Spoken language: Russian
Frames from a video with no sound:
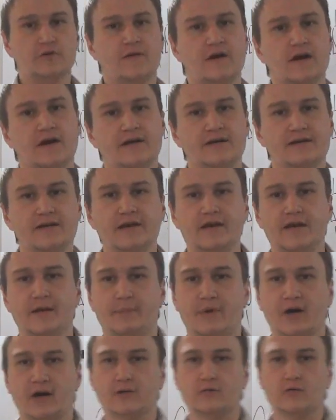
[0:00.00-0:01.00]
два критерия,
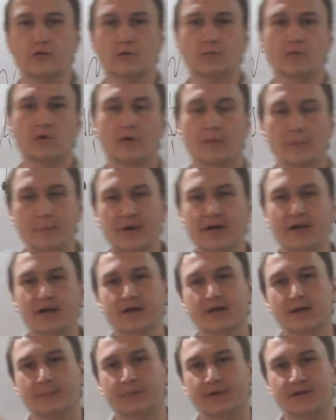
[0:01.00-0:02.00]
по которому мы
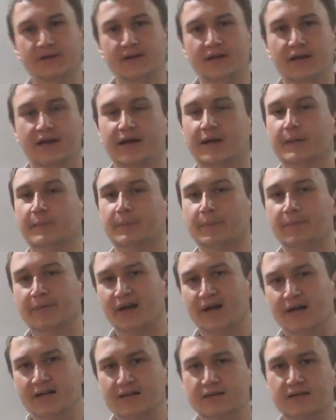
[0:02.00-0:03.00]
и определяем,
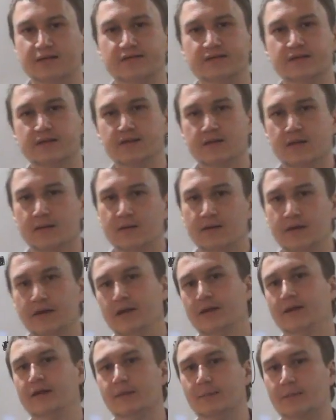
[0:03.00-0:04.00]
брать этот сигнал
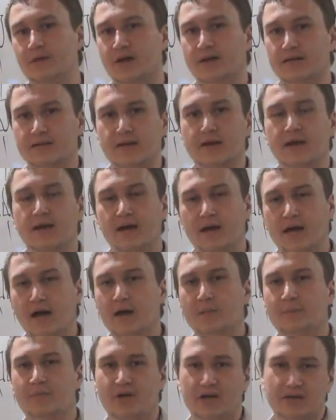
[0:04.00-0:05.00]
или не брать.
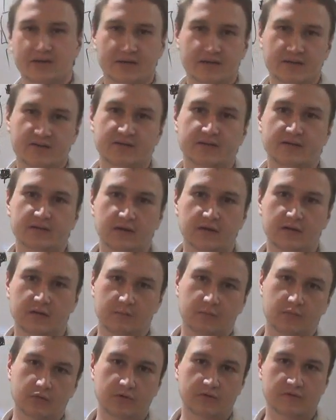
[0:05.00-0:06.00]
Как брать эти сигналы
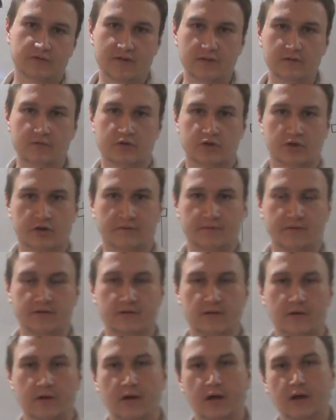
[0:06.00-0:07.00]
будет в следующих
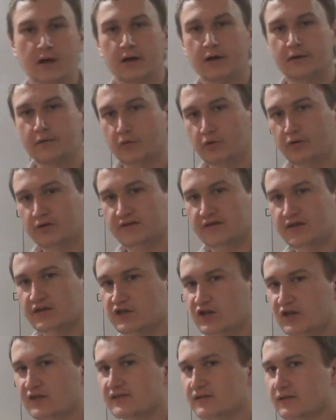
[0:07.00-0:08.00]
видео. Но
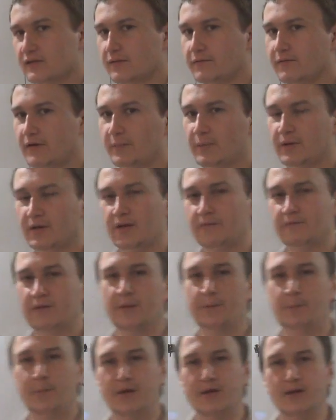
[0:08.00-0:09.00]
сейчас вам
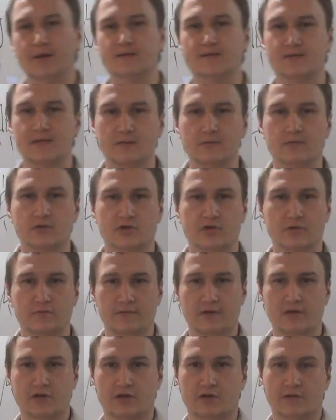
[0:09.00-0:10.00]
главное понять следующие
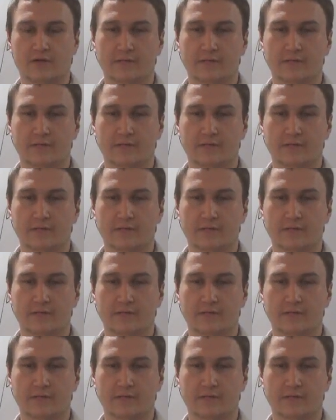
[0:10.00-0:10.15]
вещи.